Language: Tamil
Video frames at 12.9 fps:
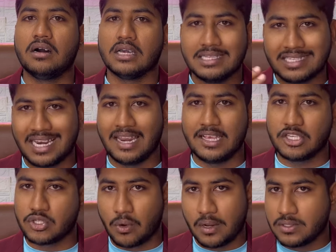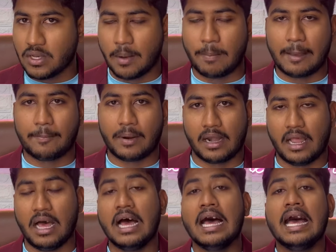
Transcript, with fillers: இன்ஜினியரிங் ஸ்டூடெண்ட்ஸும் அப்ளை பண்ணலாம்